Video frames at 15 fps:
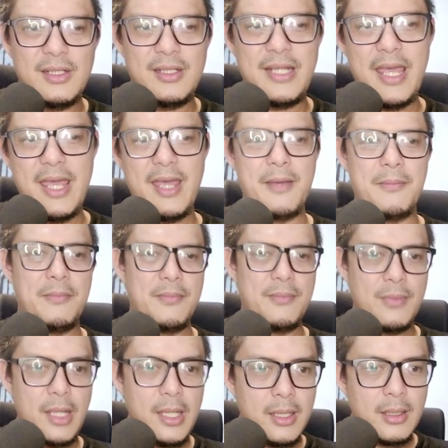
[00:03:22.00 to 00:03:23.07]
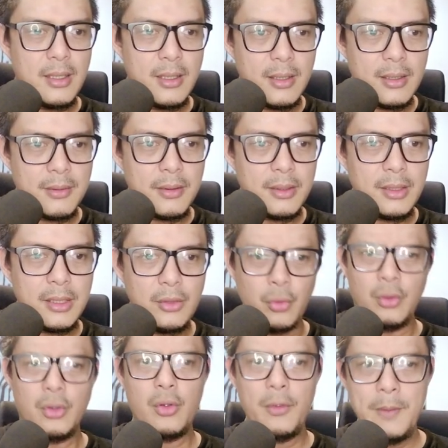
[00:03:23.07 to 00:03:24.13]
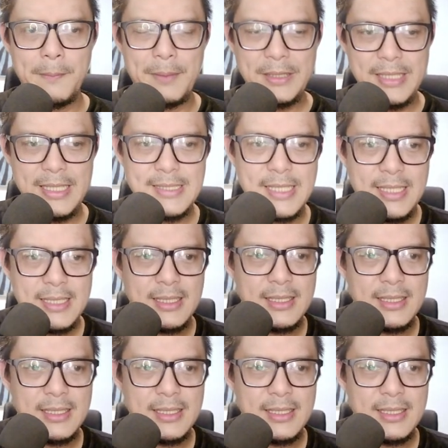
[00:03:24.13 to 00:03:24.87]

damn eh tuh kok berempat guys ya